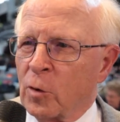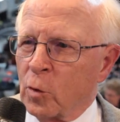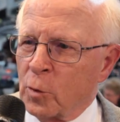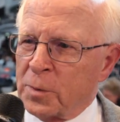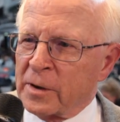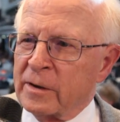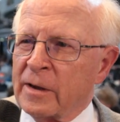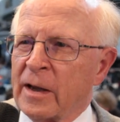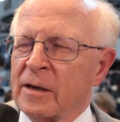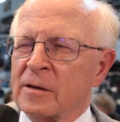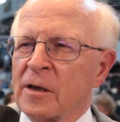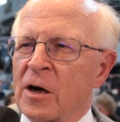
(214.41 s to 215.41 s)
oberen
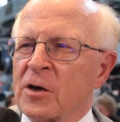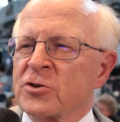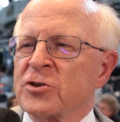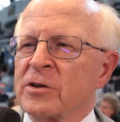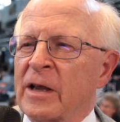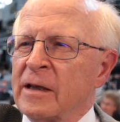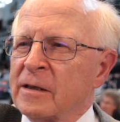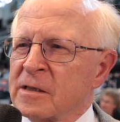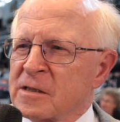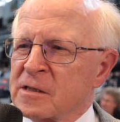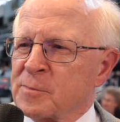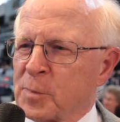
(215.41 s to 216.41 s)
Etagen in
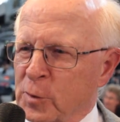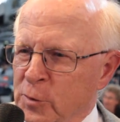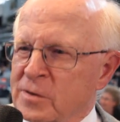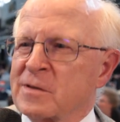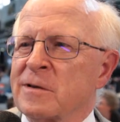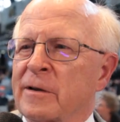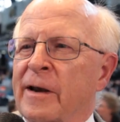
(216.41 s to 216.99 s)
dieses Brüssel